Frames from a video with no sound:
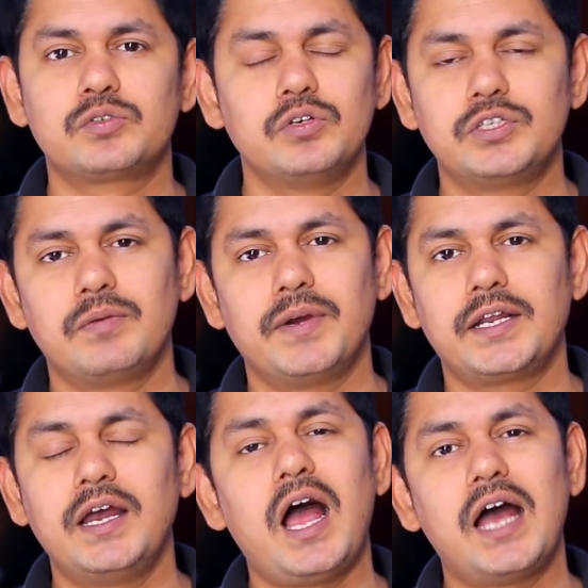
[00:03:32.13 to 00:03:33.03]
చేసుకోవచ్చు
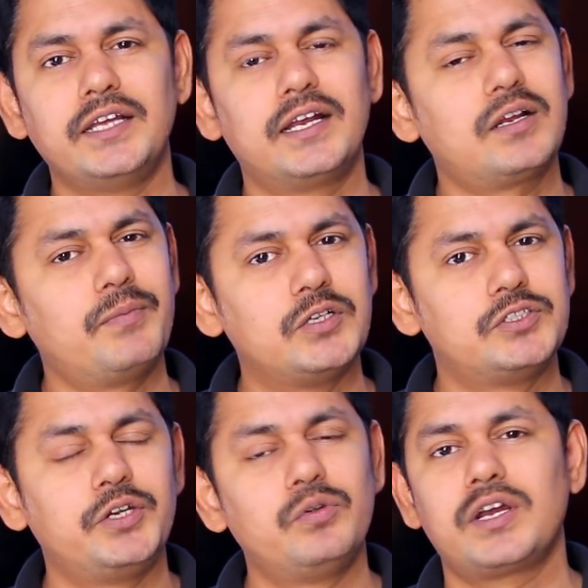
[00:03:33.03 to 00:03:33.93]
అనమాట అదే కనుక మీరు
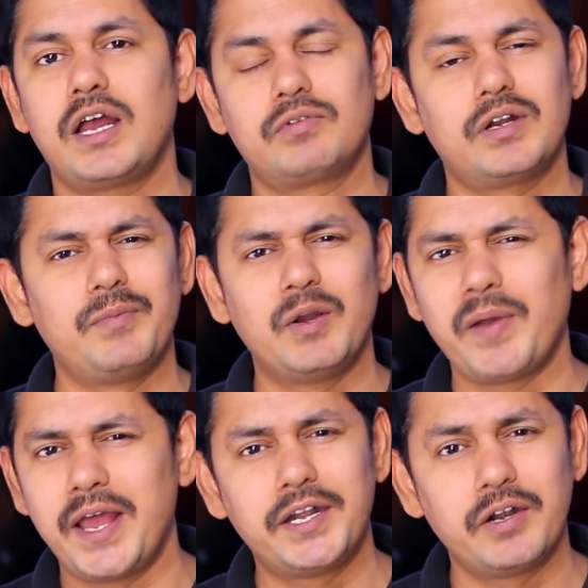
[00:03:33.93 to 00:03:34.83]
జెన్యున్ కాకుండా మీరు
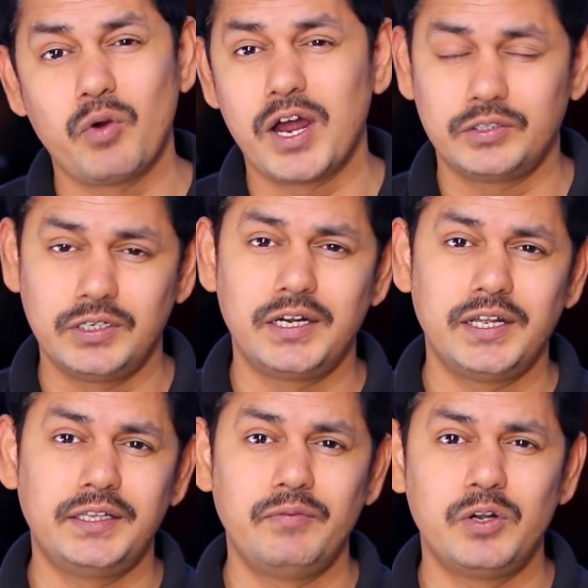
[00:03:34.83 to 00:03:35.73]
పైరేటెడ్
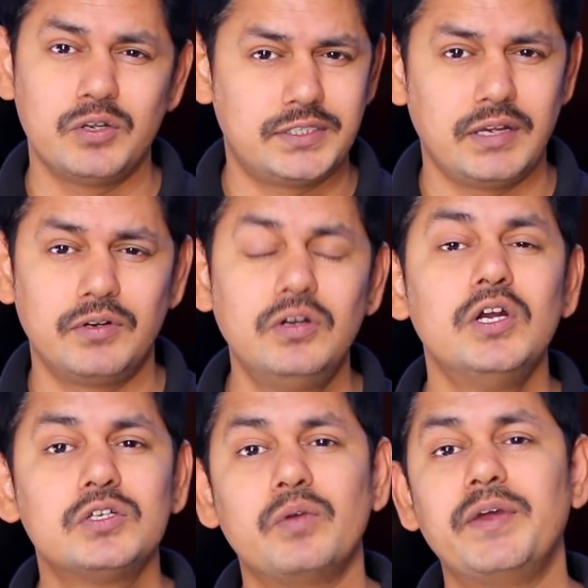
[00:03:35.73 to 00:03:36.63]
వాడుతున్నట్టయితే విండోస్ సెవెన్
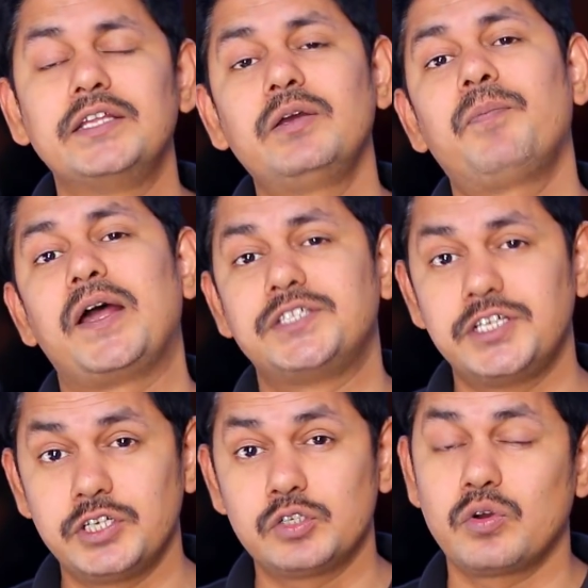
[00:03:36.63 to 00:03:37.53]
సో మీరైతే
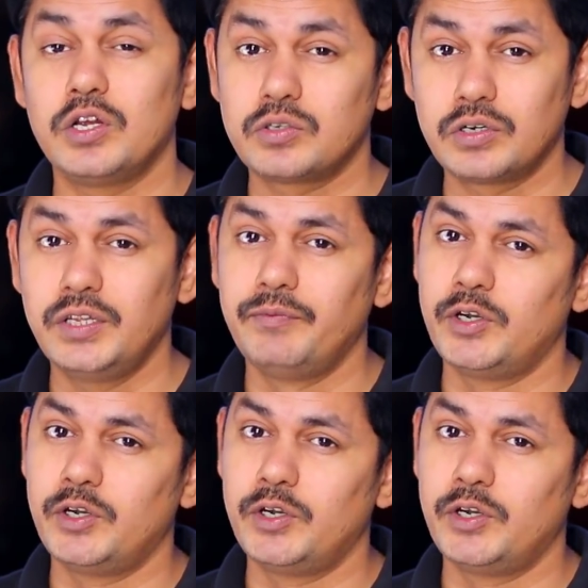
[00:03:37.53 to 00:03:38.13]
పర్చేజ్ చేసుకోవాల్సి ఉంటుంది